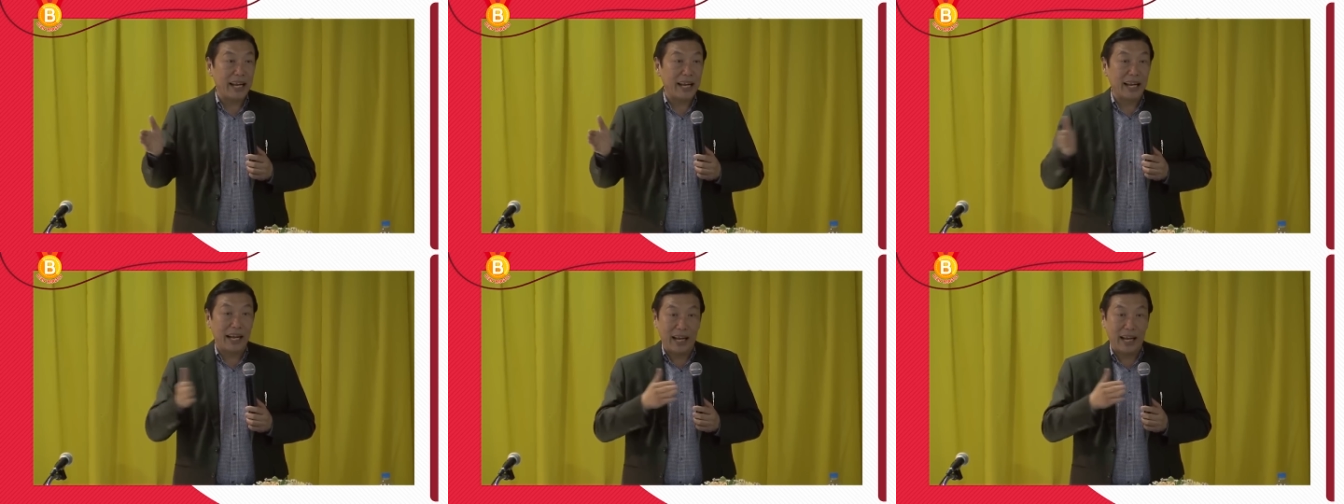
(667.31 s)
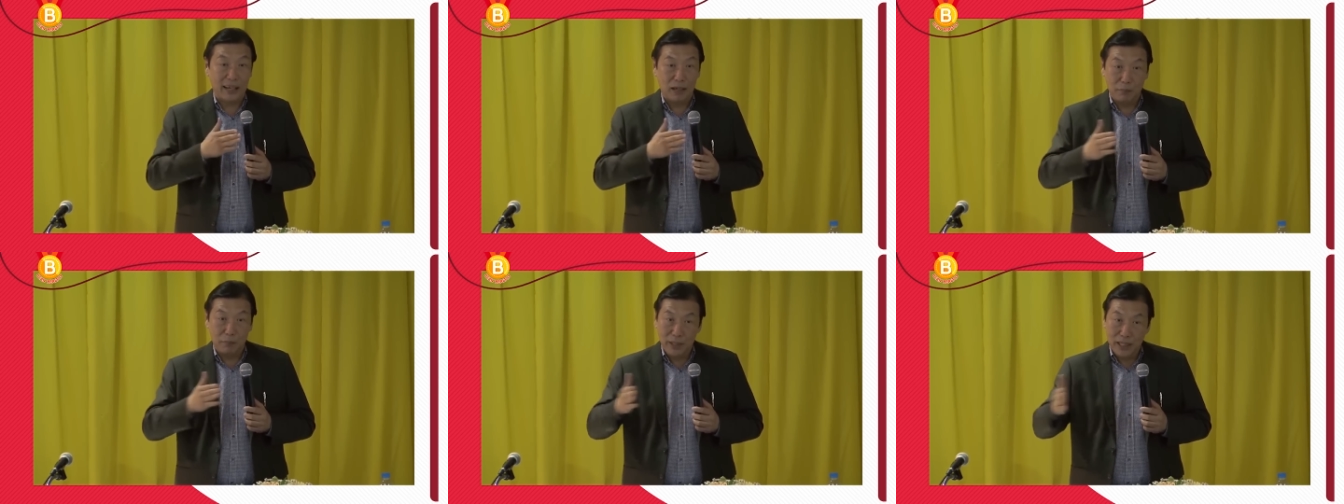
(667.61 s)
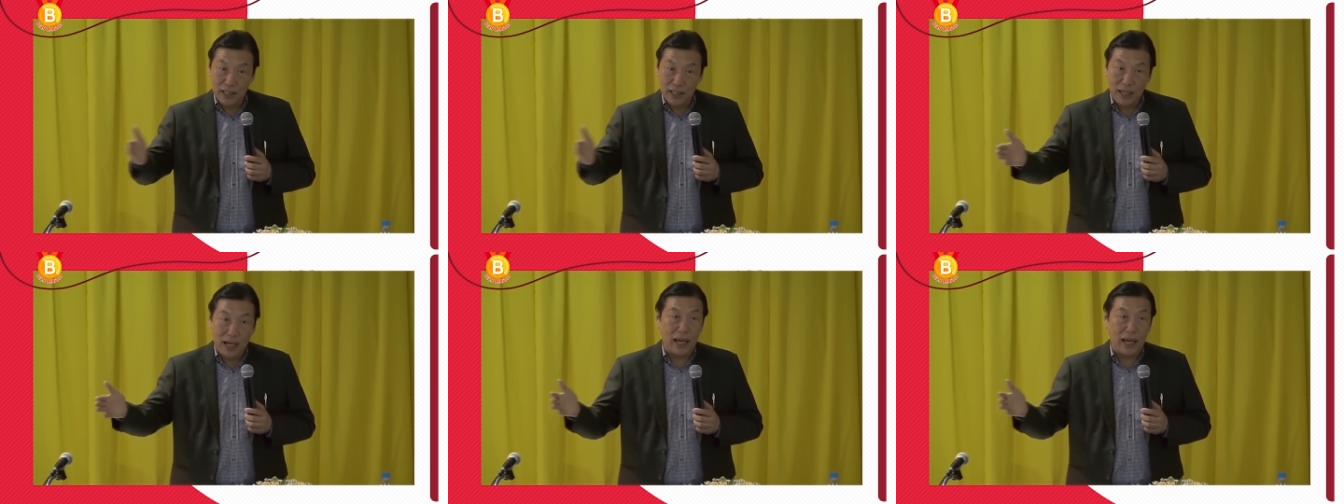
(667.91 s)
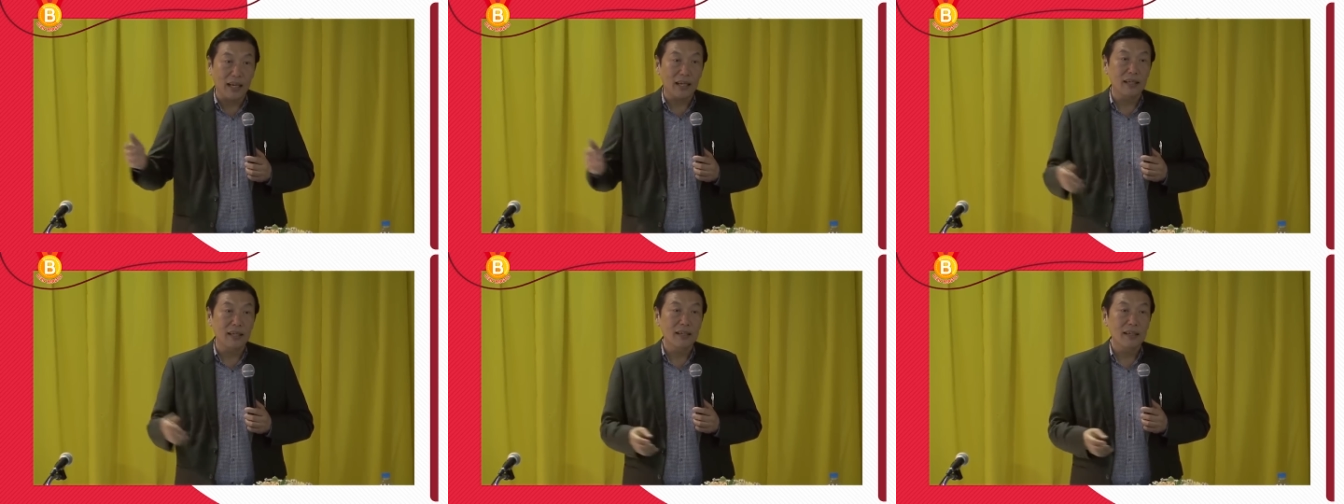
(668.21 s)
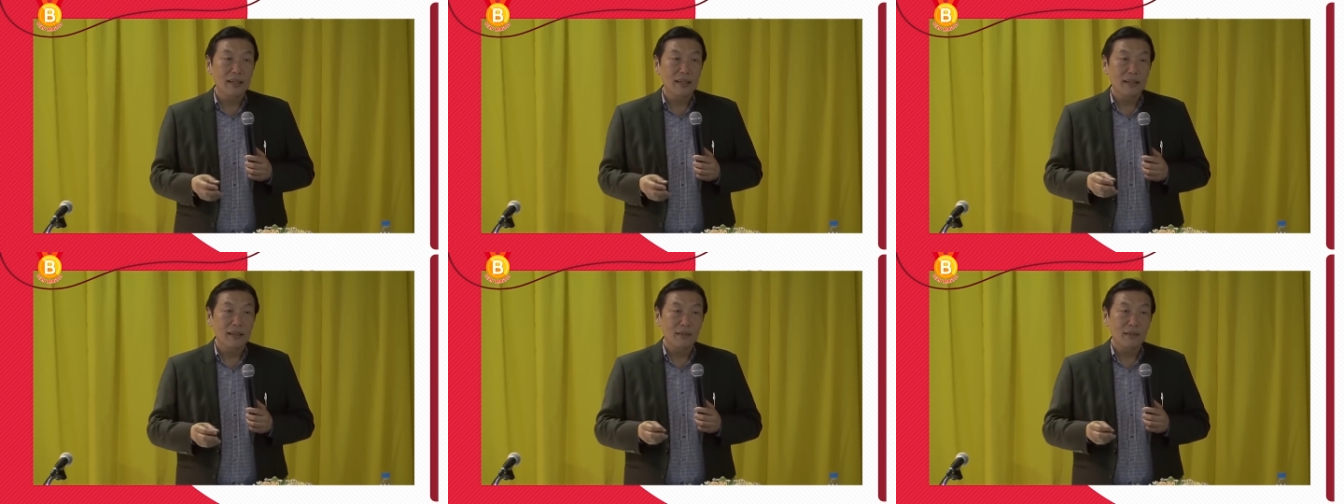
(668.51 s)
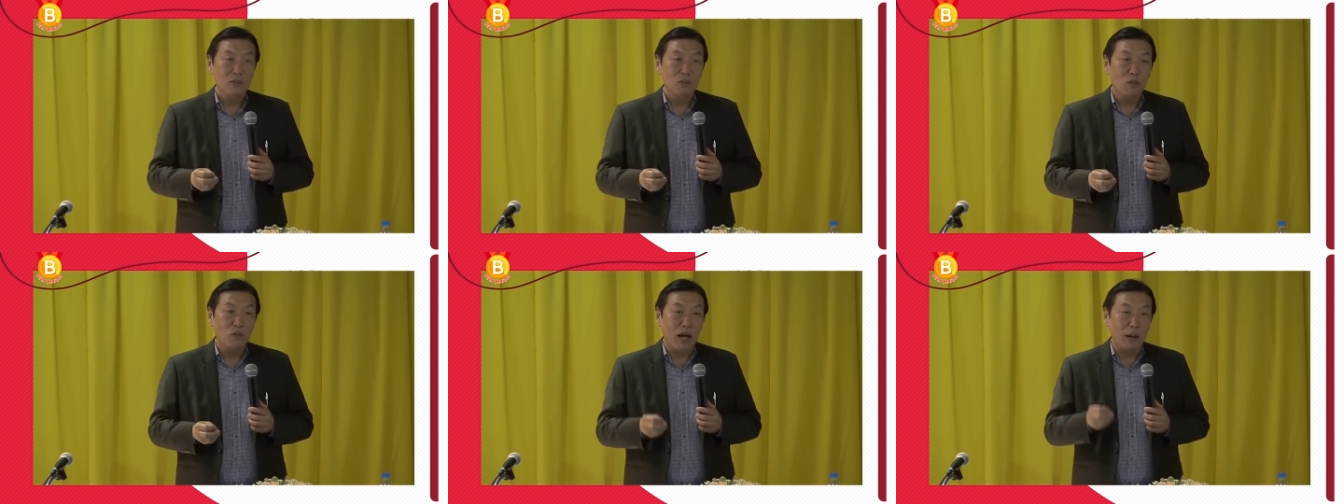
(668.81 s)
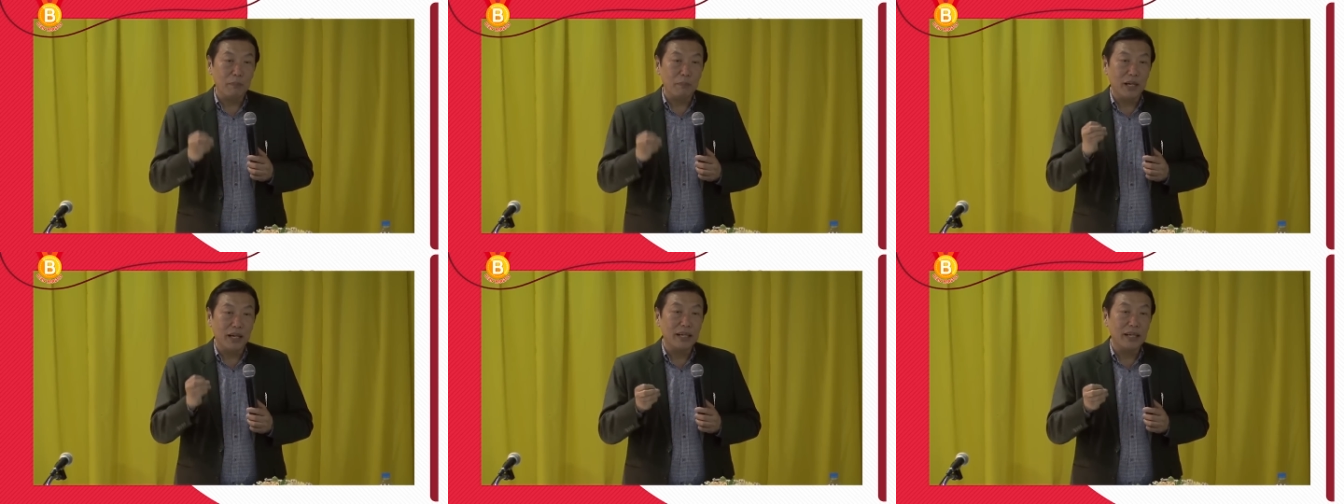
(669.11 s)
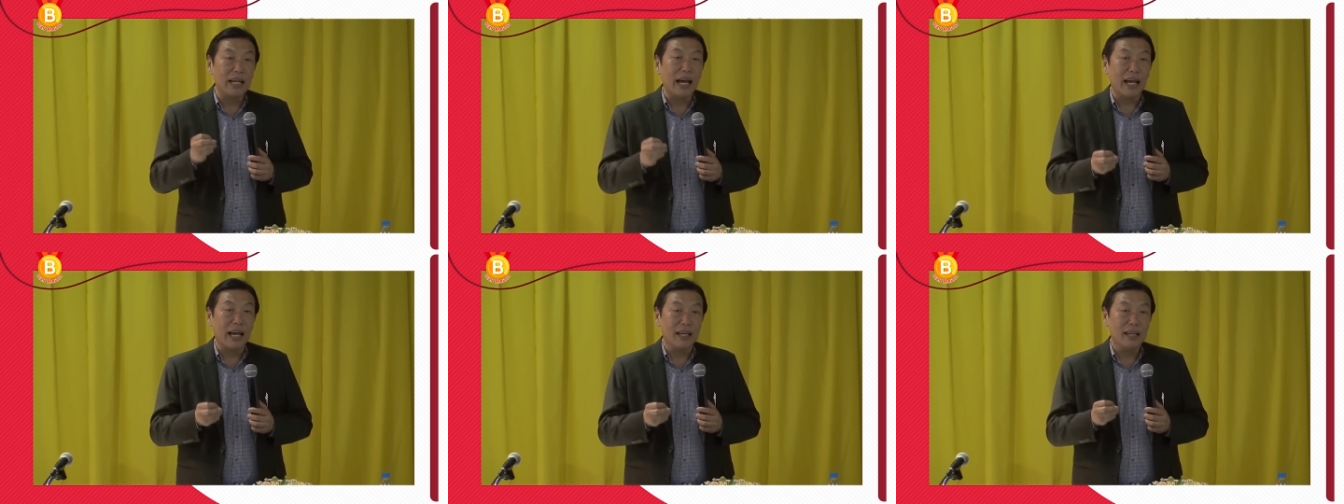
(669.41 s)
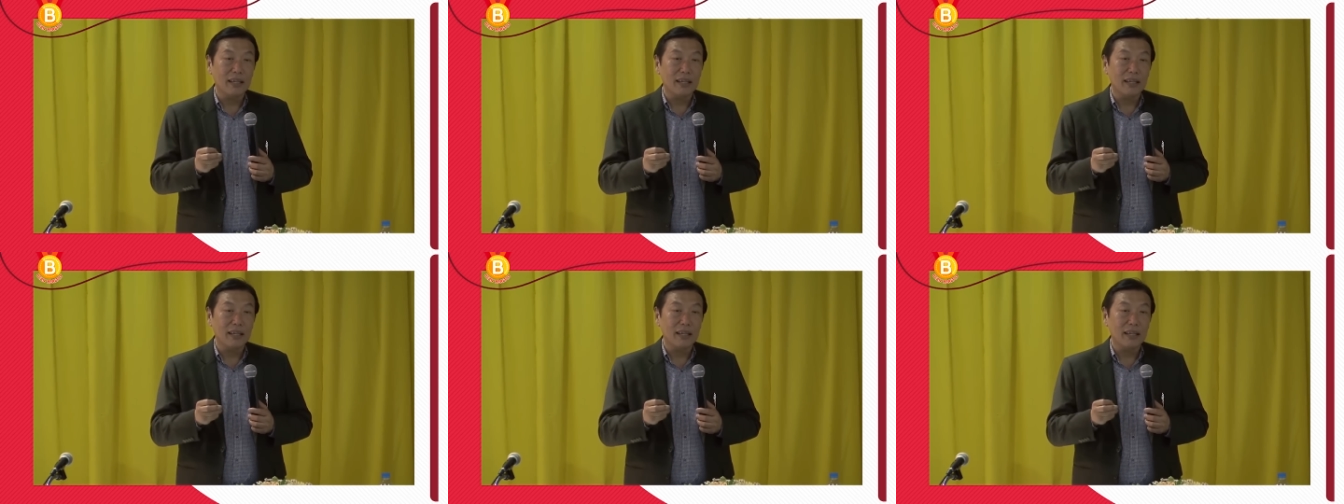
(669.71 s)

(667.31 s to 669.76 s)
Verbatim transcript: กเกรดอำเภอให้ ว่าอำเภอไหน